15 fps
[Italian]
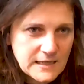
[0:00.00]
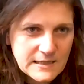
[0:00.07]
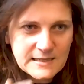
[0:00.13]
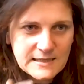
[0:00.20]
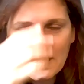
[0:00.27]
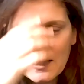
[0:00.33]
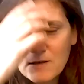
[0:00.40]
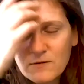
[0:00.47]
di
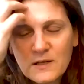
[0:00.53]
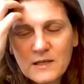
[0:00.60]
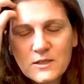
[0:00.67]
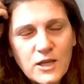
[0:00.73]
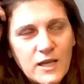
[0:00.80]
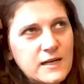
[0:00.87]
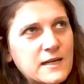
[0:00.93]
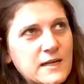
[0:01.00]
assegno di
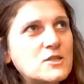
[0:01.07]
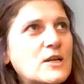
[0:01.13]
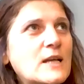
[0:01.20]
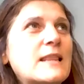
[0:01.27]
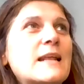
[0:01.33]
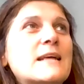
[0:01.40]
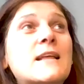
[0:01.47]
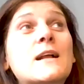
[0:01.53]
ricerca,
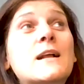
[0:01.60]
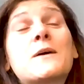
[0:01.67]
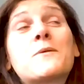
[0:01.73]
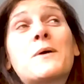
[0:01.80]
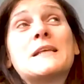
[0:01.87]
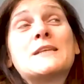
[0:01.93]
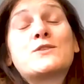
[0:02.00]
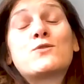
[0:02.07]
eccetera, dalla
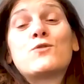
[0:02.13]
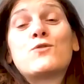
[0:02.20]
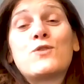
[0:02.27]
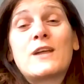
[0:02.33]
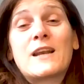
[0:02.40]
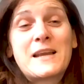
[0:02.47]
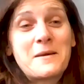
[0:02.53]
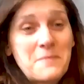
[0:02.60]
quale sono
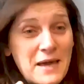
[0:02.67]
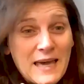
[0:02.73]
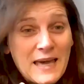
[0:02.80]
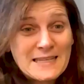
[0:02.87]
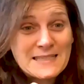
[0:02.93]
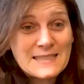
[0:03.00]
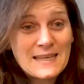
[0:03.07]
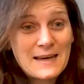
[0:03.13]

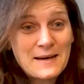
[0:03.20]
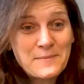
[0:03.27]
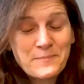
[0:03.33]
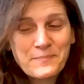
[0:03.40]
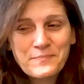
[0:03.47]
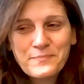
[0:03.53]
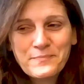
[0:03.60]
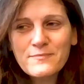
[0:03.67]
riemersa
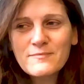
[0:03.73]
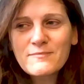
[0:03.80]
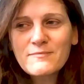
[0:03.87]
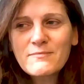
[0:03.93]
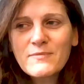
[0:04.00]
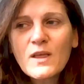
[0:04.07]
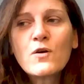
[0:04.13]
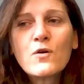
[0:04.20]

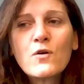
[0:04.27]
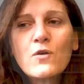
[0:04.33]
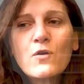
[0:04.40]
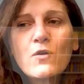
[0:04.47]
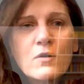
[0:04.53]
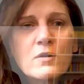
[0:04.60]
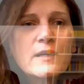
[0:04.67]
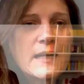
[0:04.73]
mm-hmm.
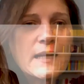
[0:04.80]
con